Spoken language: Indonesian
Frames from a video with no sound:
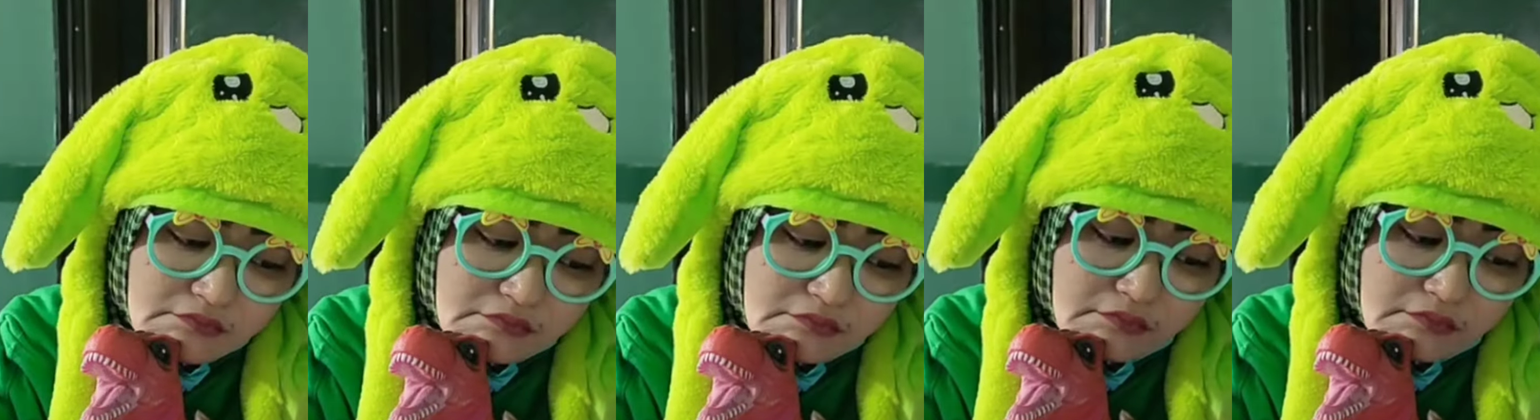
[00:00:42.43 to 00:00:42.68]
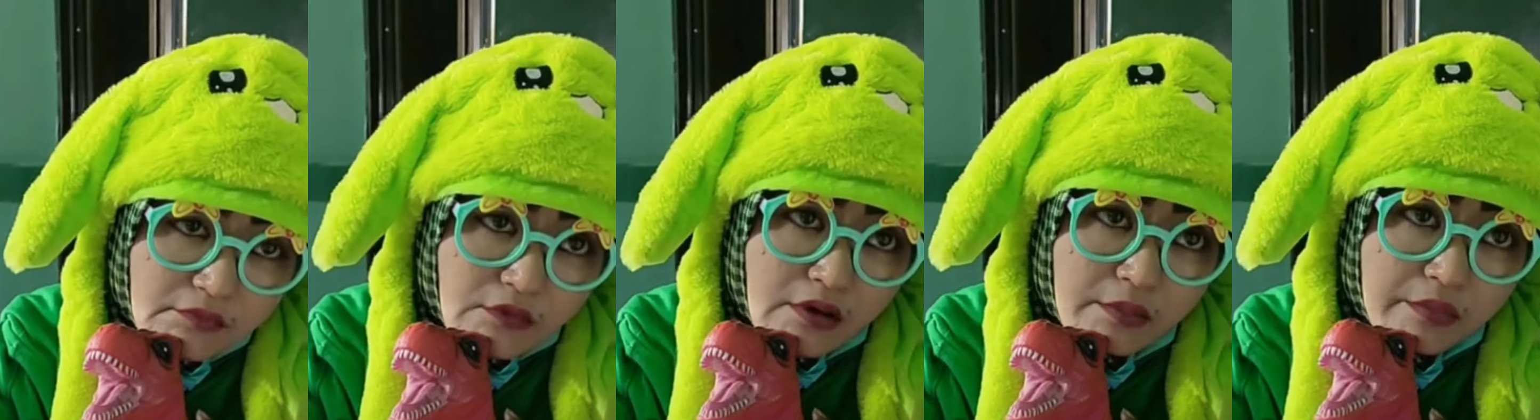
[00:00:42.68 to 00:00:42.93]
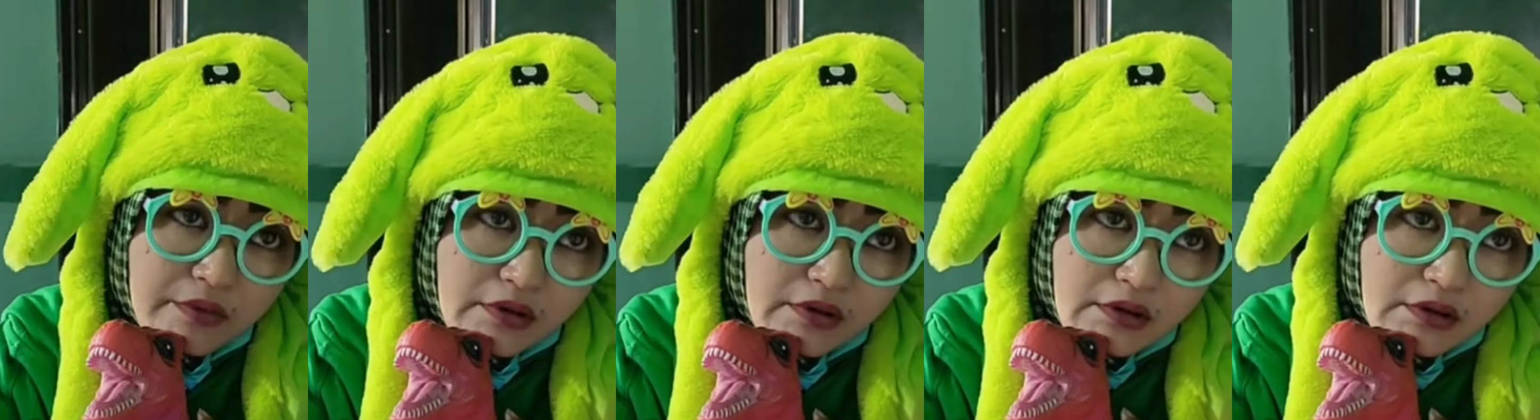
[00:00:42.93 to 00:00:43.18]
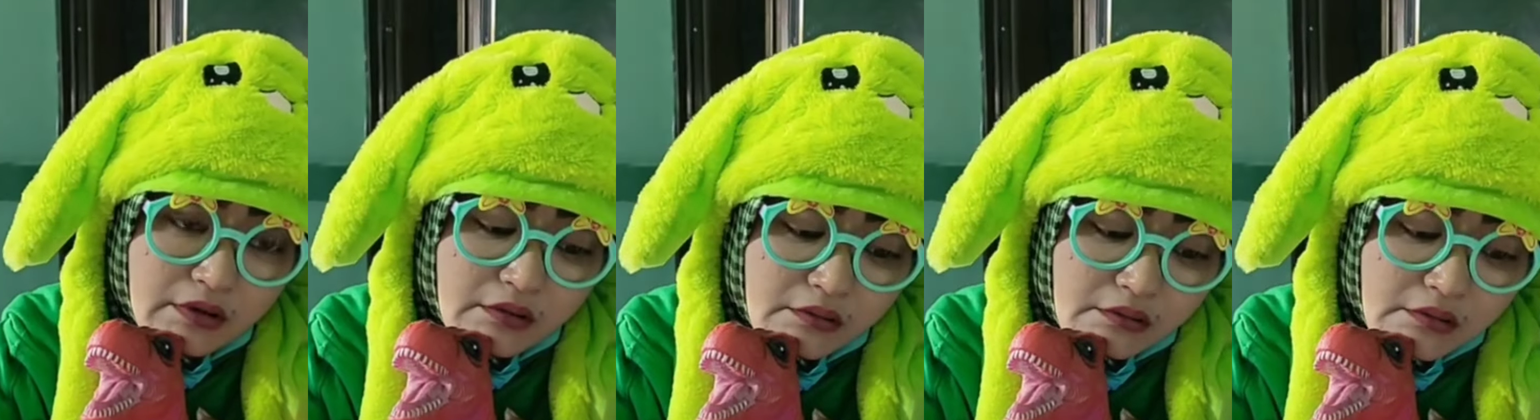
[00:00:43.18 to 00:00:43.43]

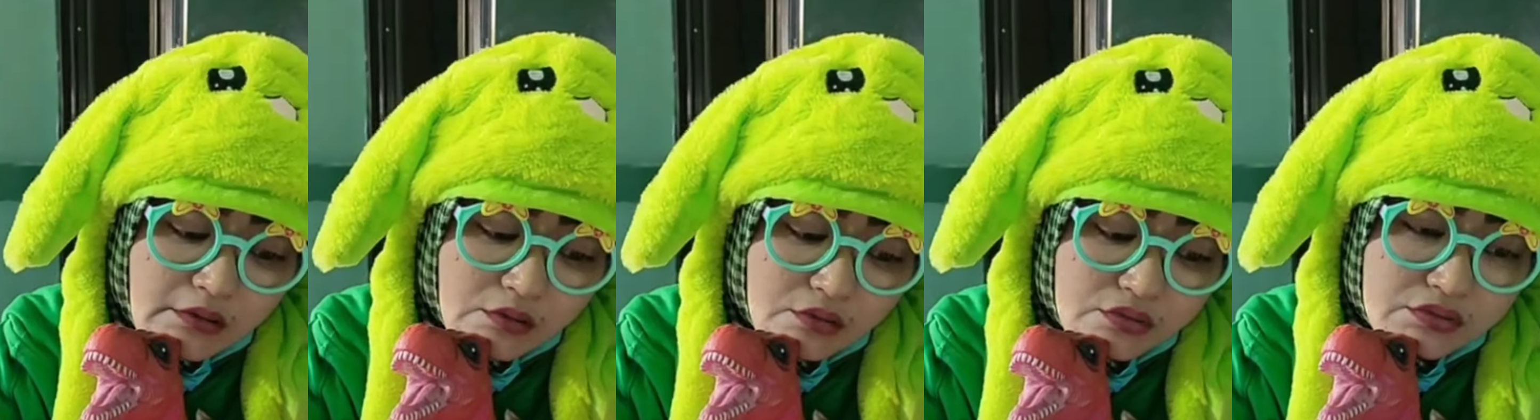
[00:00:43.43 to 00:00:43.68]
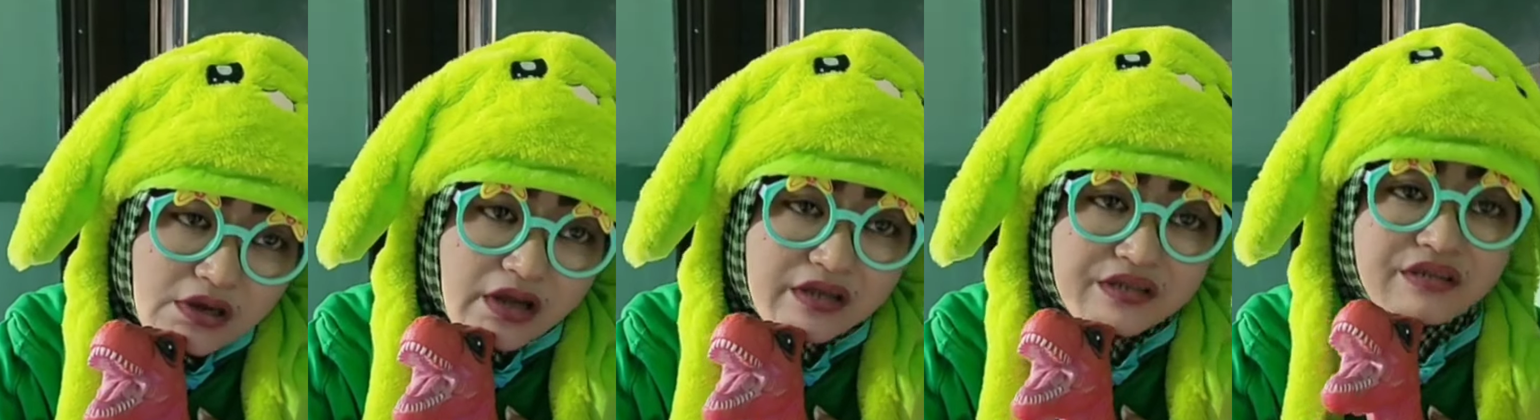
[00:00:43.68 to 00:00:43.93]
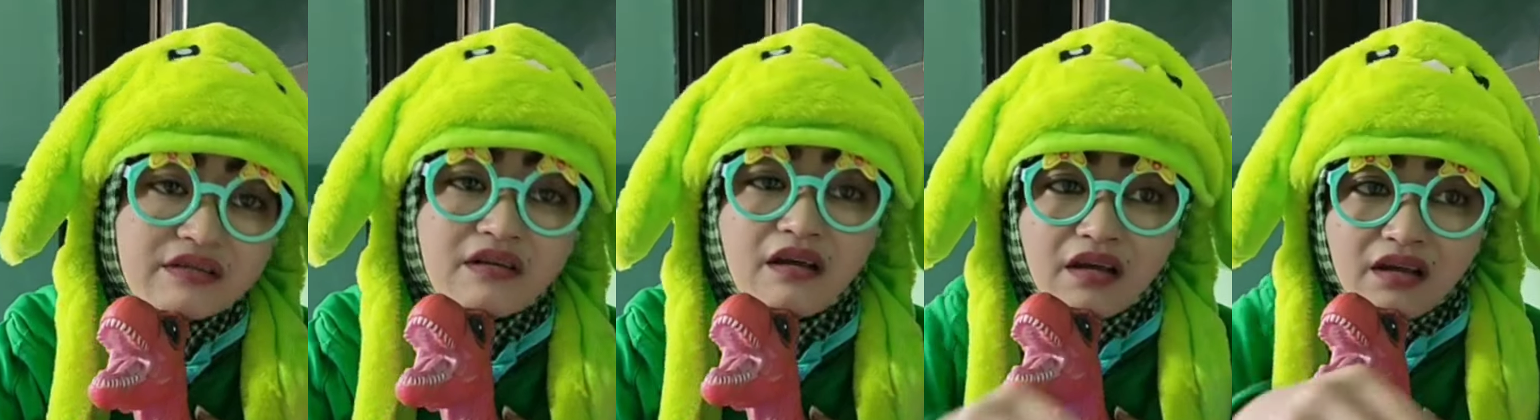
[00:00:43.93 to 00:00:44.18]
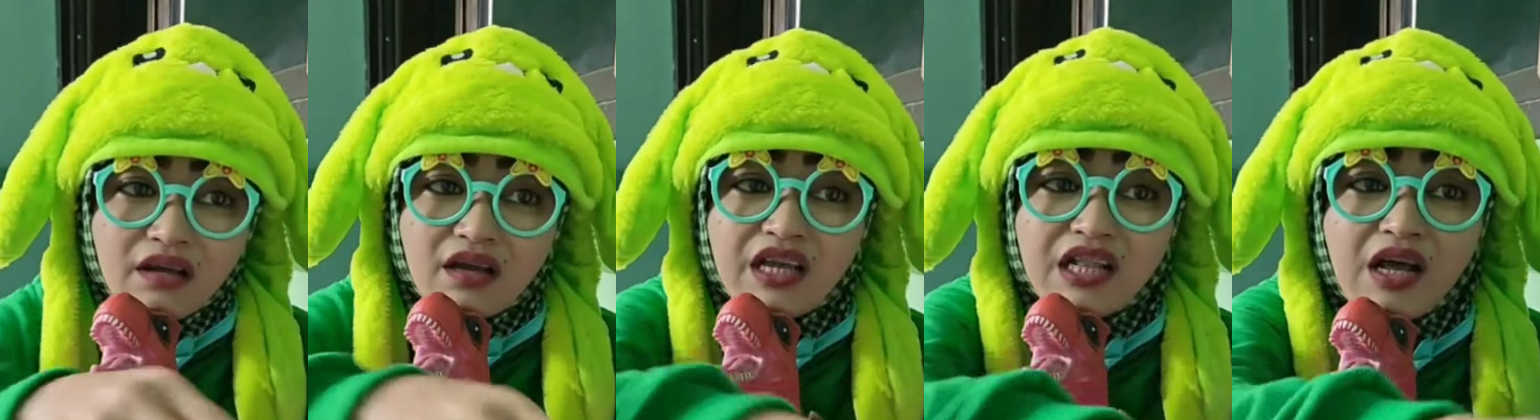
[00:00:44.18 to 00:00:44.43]
tapi aku janji
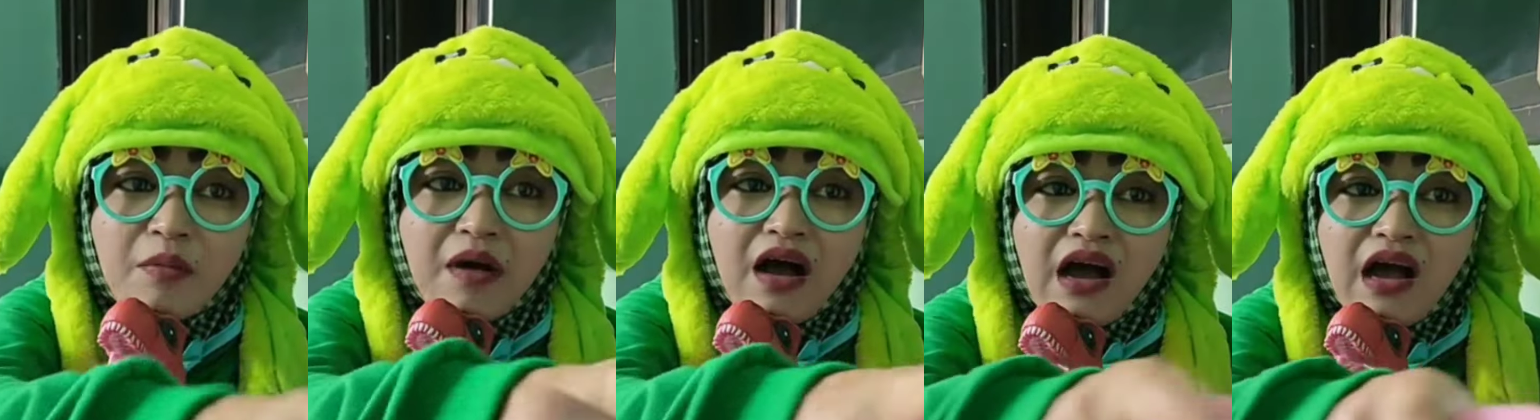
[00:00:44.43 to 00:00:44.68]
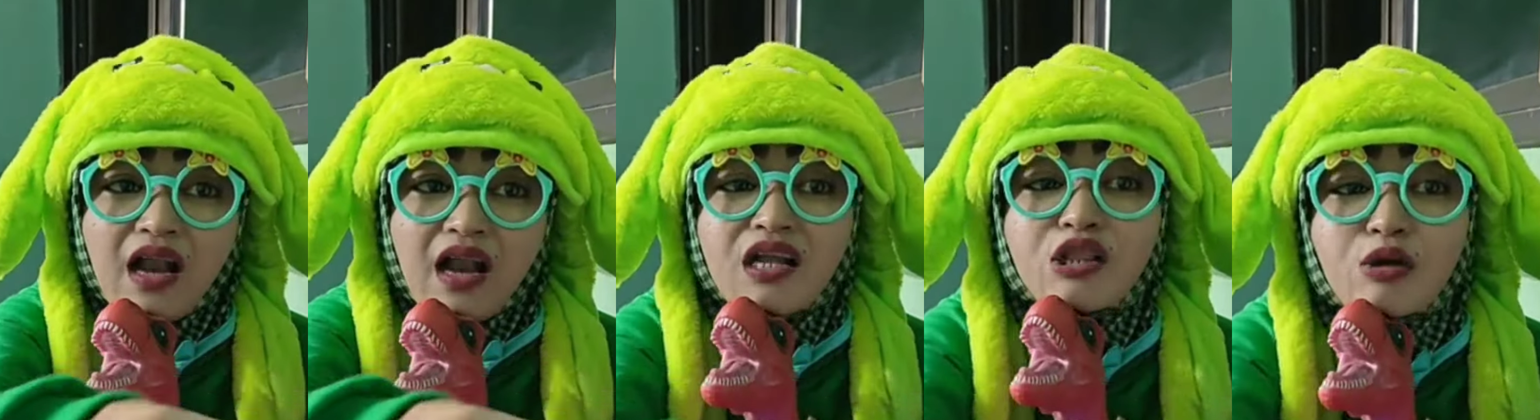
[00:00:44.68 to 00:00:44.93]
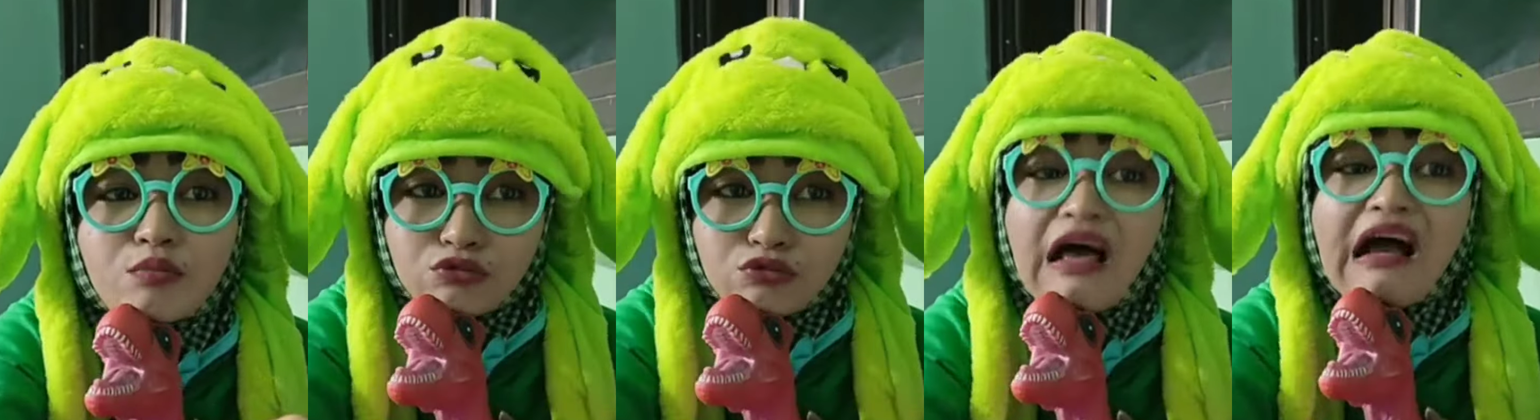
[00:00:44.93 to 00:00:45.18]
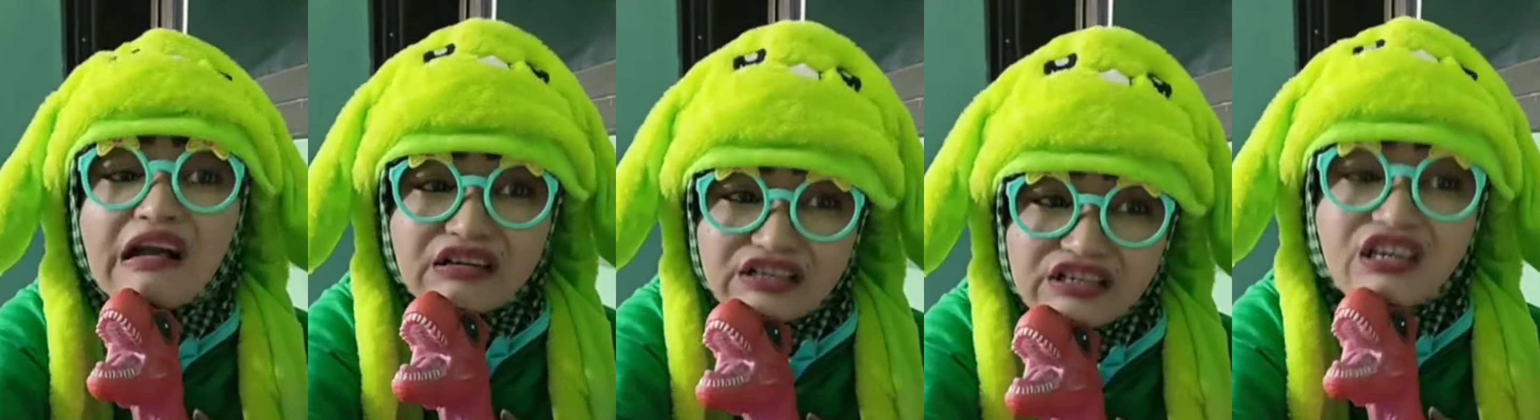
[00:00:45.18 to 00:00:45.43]
deh kita bakal ketemu
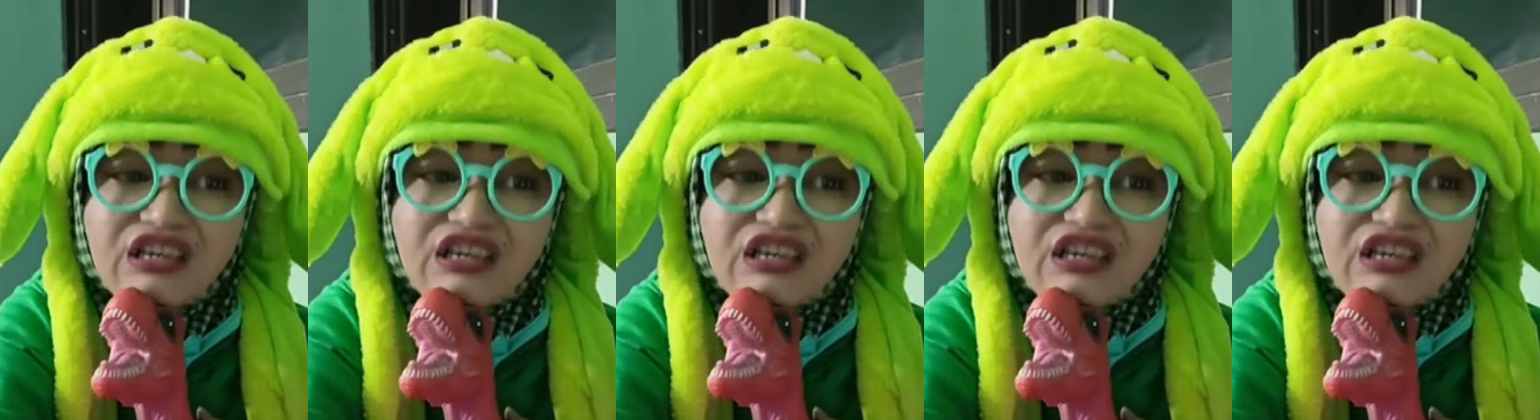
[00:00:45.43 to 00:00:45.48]
lagi